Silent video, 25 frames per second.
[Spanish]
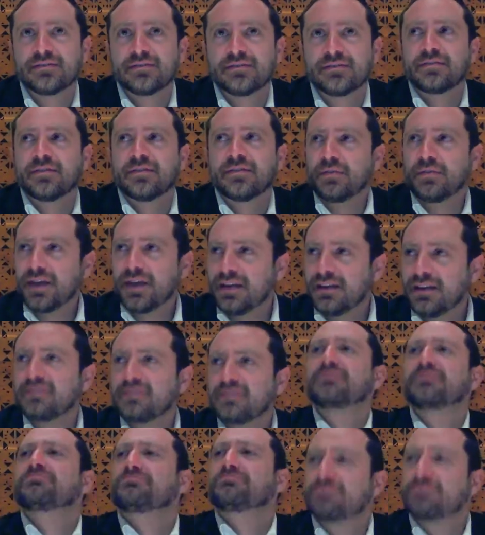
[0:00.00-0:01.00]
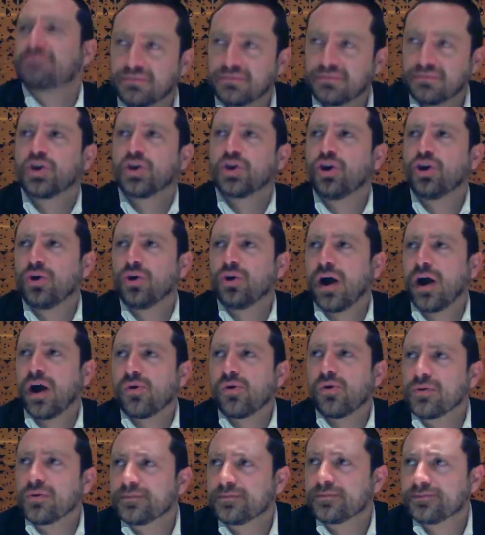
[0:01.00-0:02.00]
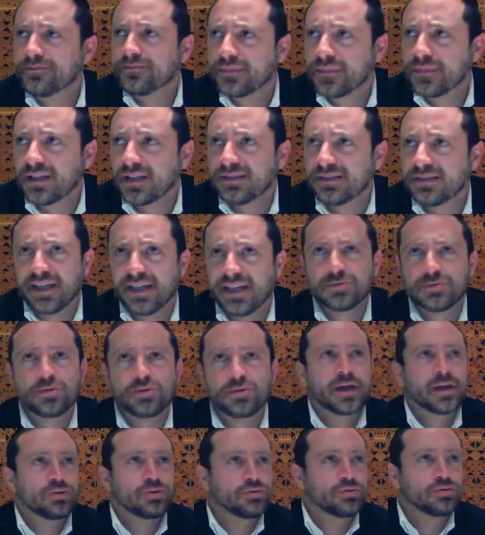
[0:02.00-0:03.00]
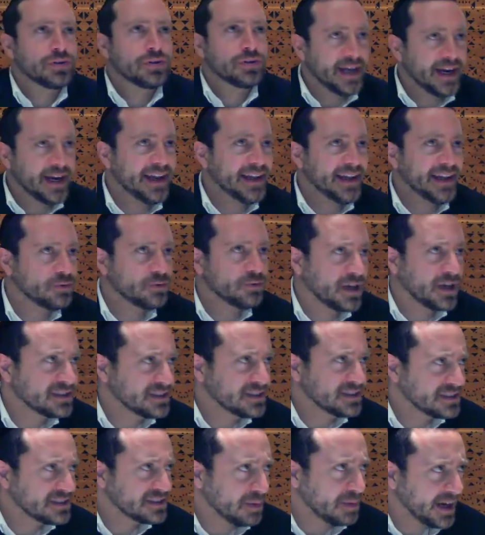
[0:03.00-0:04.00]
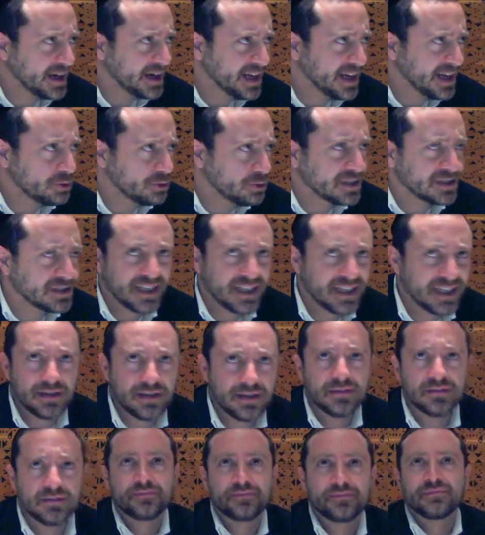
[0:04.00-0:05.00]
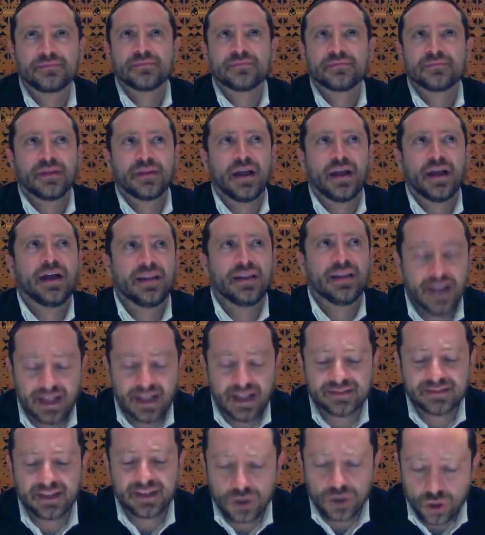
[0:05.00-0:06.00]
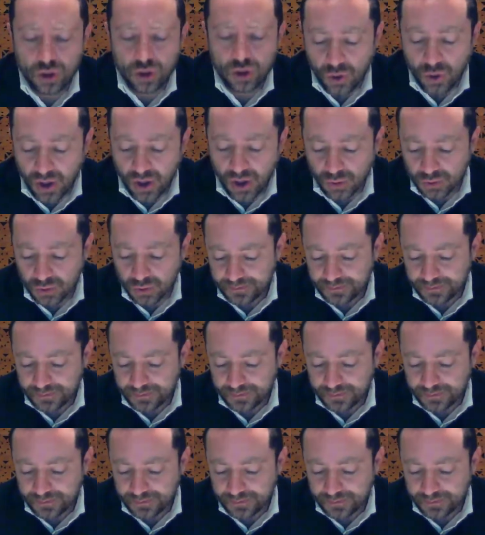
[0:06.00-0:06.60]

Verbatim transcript: David, yo lo hago. Si es lo que tú quieres, lo que estás planeando hacer, adelante, yo lo hago.